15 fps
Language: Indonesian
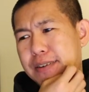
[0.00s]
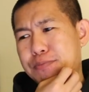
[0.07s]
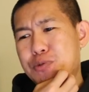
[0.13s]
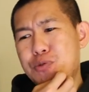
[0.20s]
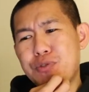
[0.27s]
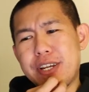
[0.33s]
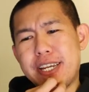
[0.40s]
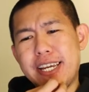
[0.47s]

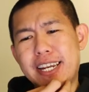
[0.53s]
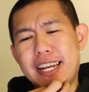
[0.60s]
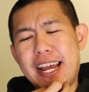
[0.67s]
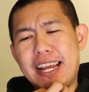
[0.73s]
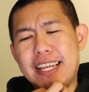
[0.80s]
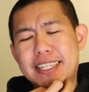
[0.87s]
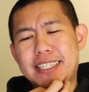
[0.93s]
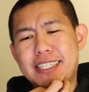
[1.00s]
mungkin
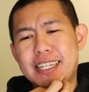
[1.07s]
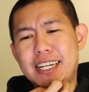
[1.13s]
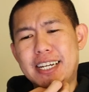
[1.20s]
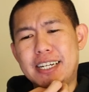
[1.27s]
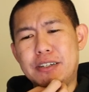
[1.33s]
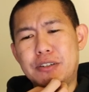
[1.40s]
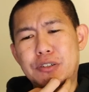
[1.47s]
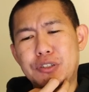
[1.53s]

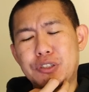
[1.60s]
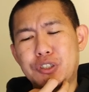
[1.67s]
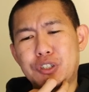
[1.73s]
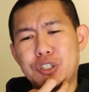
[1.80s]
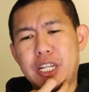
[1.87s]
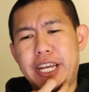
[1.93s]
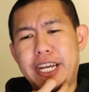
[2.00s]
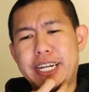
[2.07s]
aja
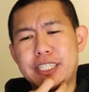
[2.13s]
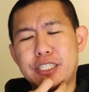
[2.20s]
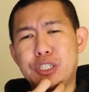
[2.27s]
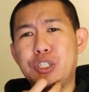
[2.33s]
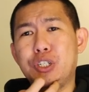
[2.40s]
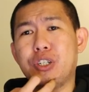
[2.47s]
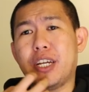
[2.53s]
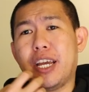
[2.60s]
untuk Lakers
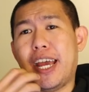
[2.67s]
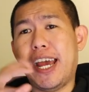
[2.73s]
look